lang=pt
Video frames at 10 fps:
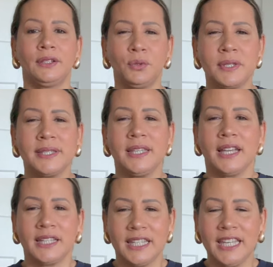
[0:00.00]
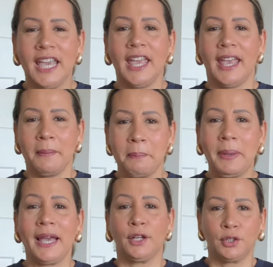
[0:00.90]
dorzinha que
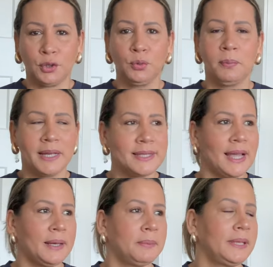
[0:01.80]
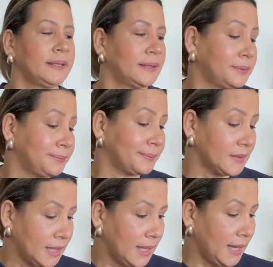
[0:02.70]
perturba, sabe? Então
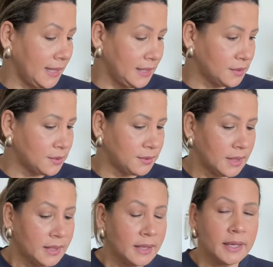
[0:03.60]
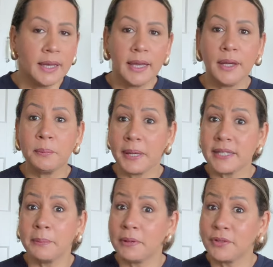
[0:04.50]
é isso. É, eu
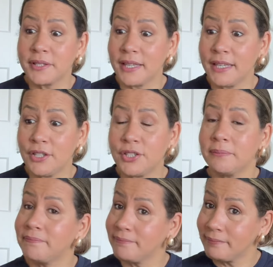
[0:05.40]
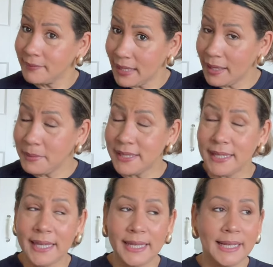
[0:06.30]
peço aí para vocês né, me
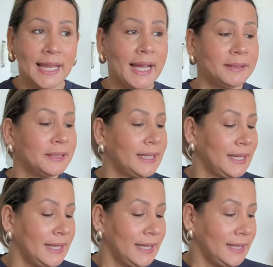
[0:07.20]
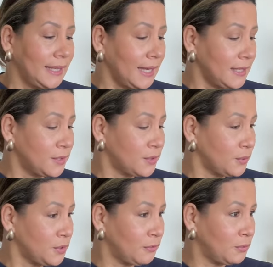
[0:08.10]
seguirem lá. E é isso.
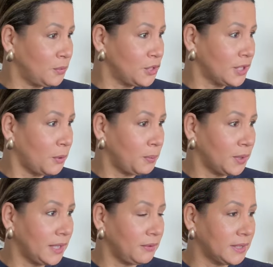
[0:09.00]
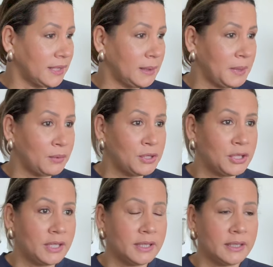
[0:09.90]
Hoje eu vou mostrar um pouquinho aqui da minha
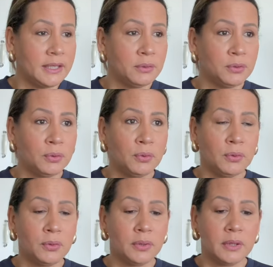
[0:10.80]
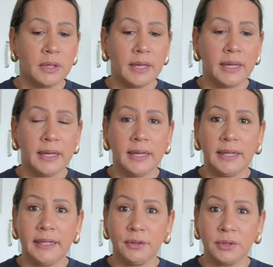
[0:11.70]
rotina. Eu tô é,
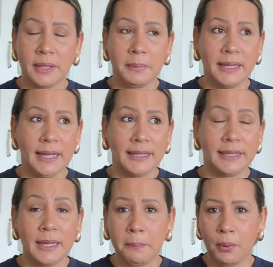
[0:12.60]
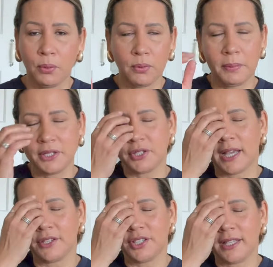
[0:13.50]
indo trabalhar daqui a pouco, mais
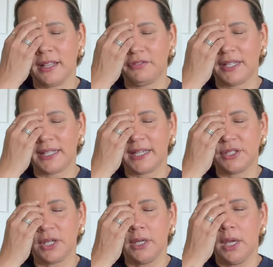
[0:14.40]
tarde, é, na verdade,